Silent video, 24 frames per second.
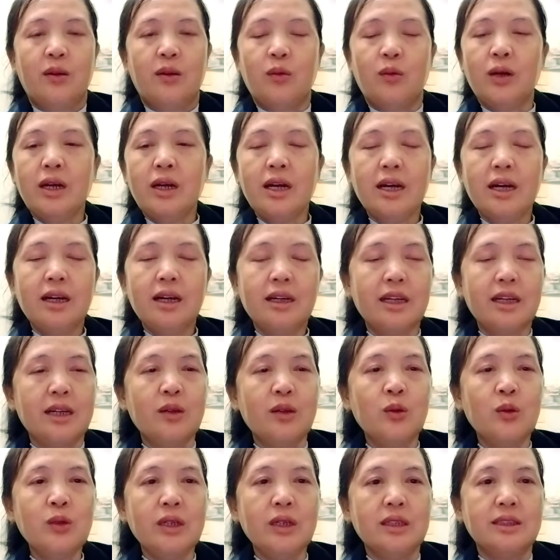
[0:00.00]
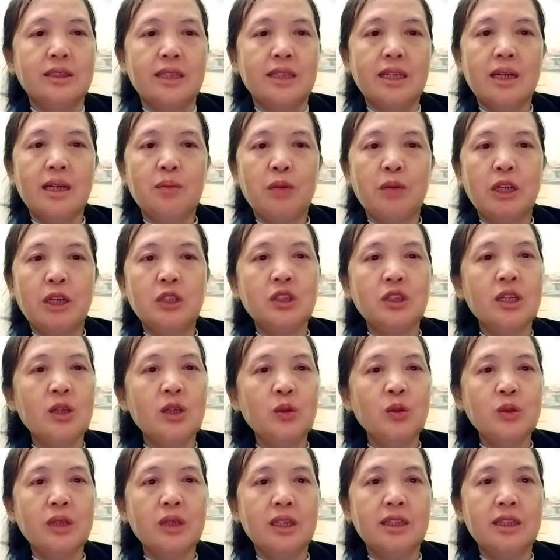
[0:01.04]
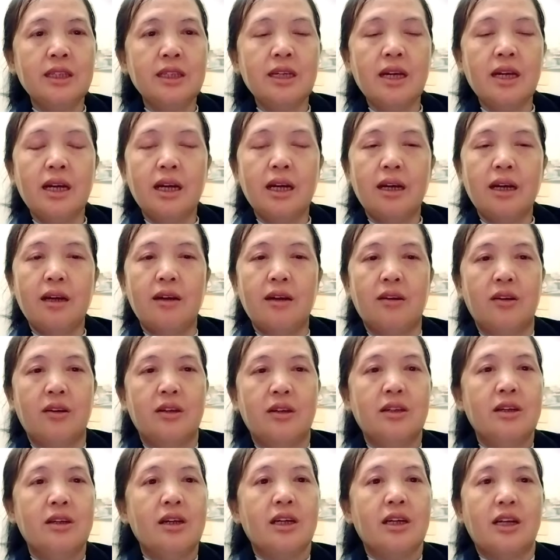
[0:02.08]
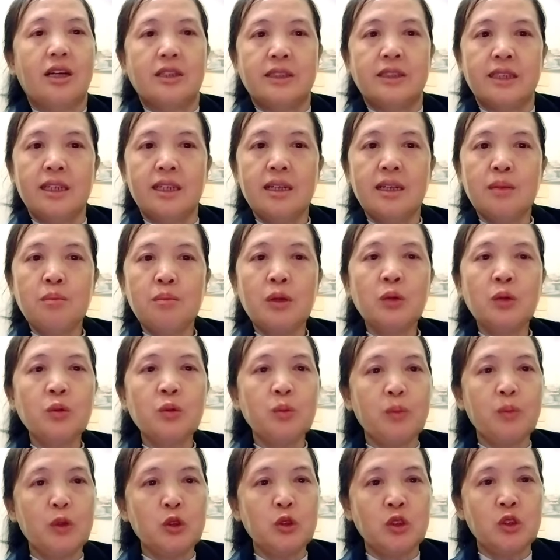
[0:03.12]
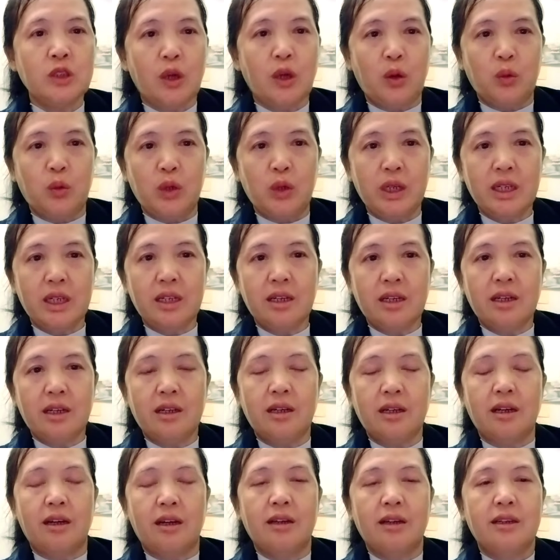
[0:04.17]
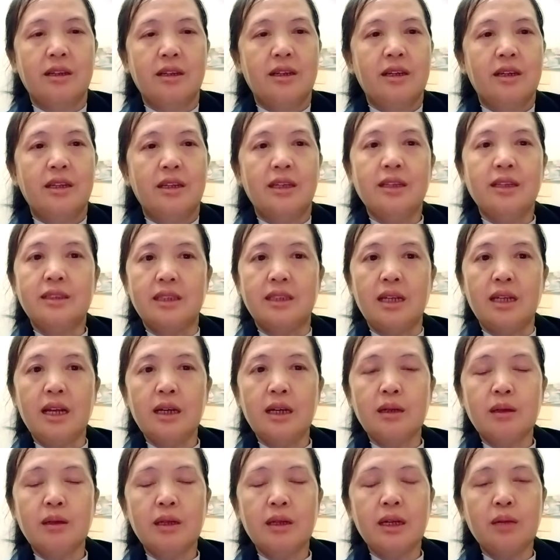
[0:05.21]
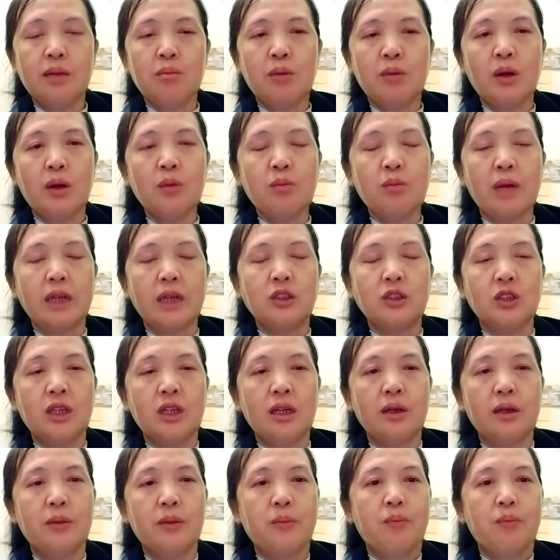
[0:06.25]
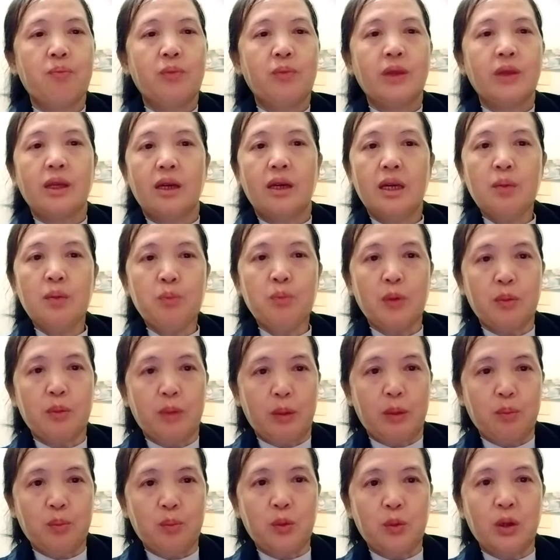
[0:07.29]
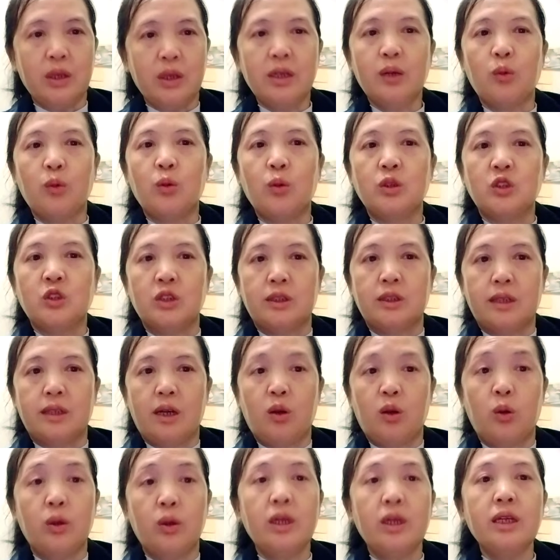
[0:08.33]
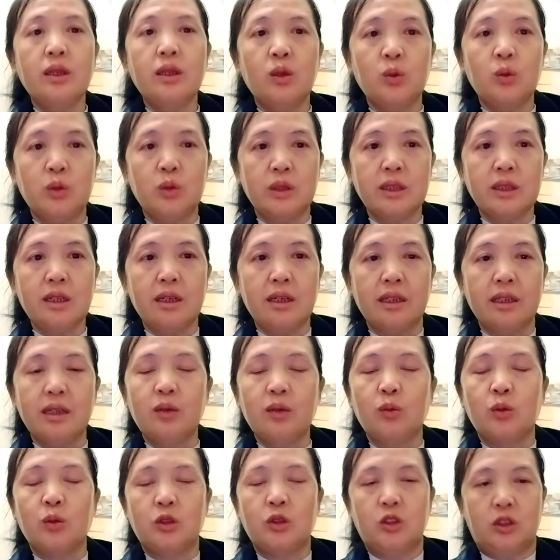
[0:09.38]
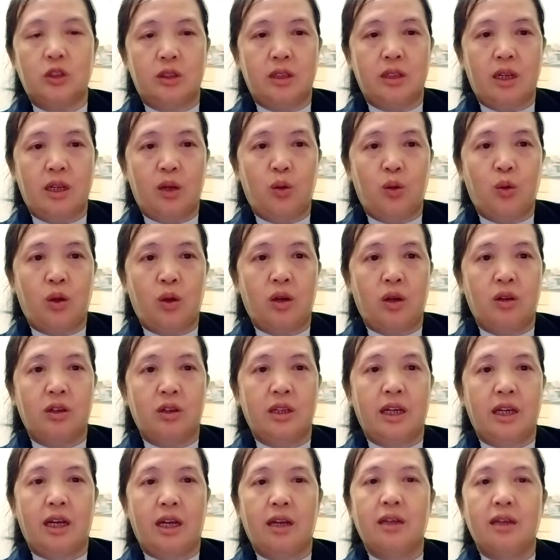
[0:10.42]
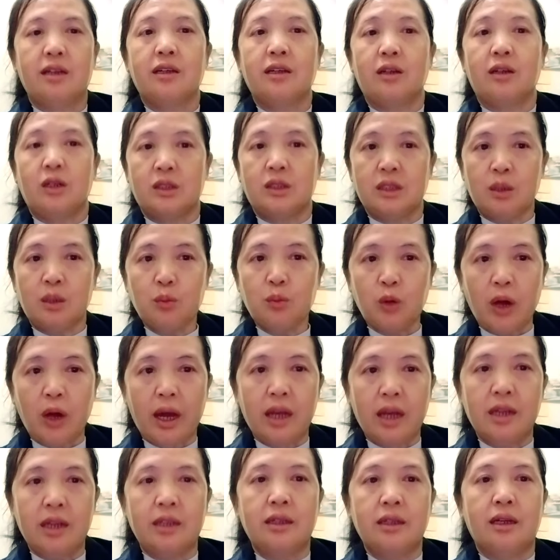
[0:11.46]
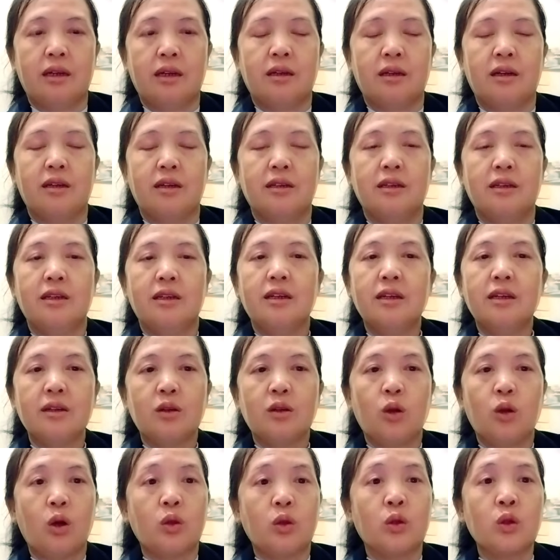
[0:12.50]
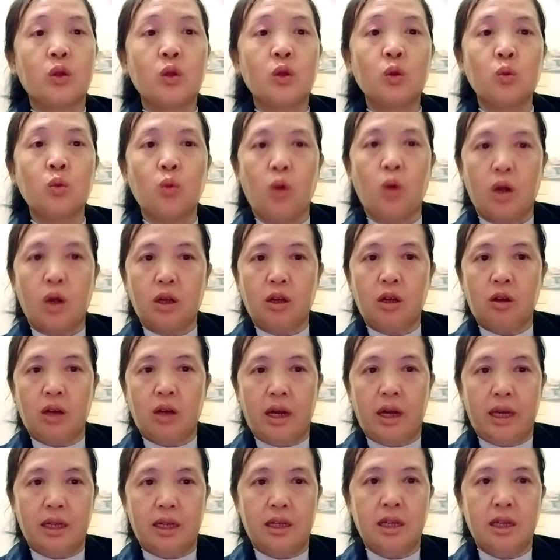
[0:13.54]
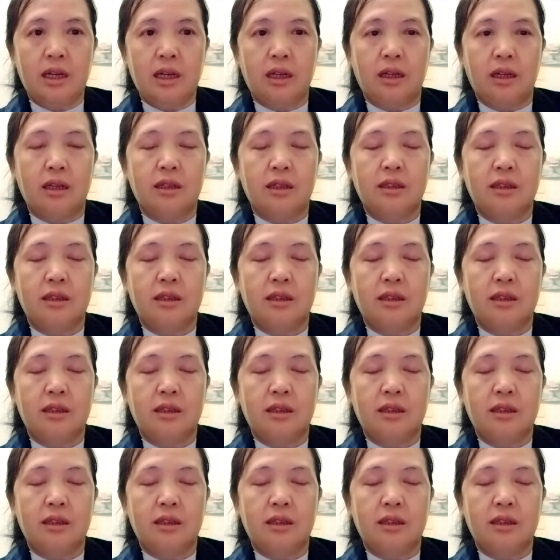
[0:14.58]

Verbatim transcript: wow người cô này chỉ là mà xí lú thì tiêu có chỉ là mong mong sầu nữa giờ chỉ lăng nâng mong bạn chơi ít bộ phẳng bộ nhưng ô chỉ tàu ít thu sư là nhưng ô chỉ tàu à nè có sau một hai lên đó có thủa có hai nên